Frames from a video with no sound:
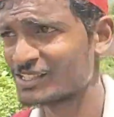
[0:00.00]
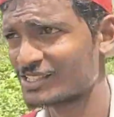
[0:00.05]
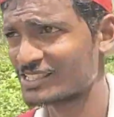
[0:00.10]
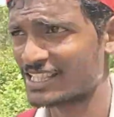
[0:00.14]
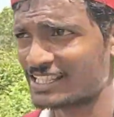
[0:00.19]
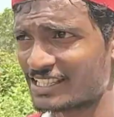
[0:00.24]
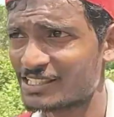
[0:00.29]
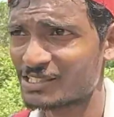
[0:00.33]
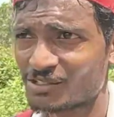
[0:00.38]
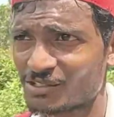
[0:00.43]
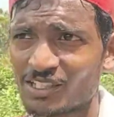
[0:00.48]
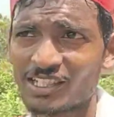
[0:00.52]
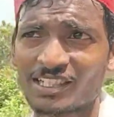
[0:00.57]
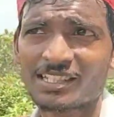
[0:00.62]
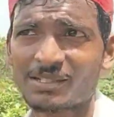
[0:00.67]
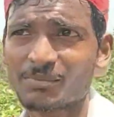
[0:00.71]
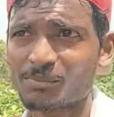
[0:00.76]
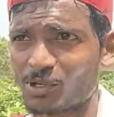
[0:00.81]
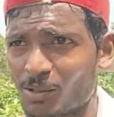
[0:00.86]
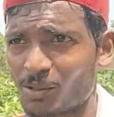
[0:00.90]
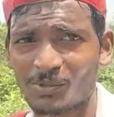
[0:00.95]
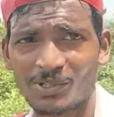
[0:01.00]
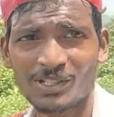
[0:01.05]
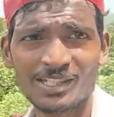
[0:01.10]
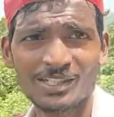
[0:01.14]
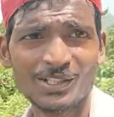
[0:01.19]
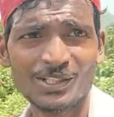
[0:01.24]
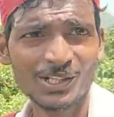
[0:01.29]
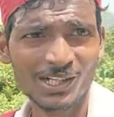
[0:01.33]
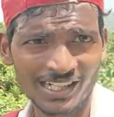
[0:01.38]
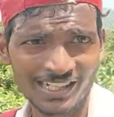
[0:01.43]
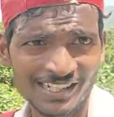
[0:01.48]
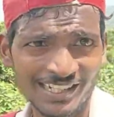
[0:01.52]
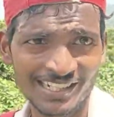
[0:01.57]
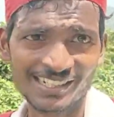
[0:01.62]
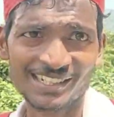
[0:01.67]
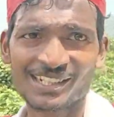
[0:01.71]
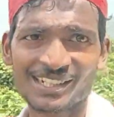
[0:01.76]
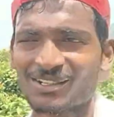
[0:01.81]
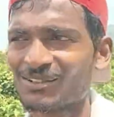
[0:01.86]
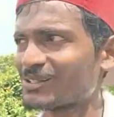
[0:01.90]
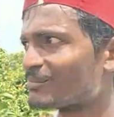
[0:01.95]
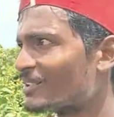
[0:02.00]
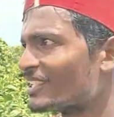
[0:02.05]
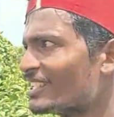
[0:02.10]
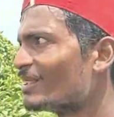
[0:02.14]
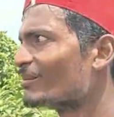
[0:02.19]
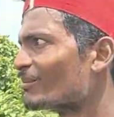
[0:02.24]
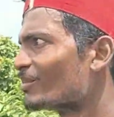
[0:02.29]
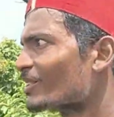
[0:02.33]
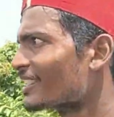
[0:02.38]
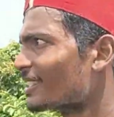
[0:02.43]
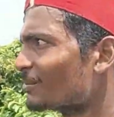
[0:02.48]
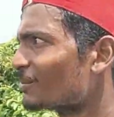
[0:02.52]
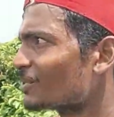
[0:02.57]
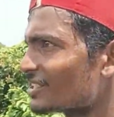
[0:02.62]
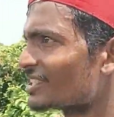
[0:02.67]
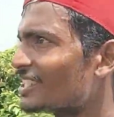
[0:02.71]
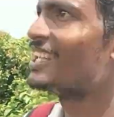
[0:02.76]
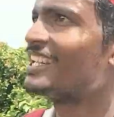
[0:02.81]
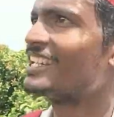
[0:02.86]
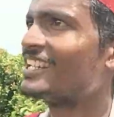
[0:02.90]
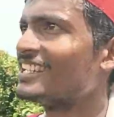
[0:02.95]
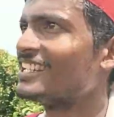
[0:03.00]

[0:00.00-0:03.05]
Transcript: సైకిల్తో వెళ్తే ప్రాబ్లం లేదు కానీ రిటర్న్ రావడం మళ్ళీ ఇబ్బంది అయిపోతుంది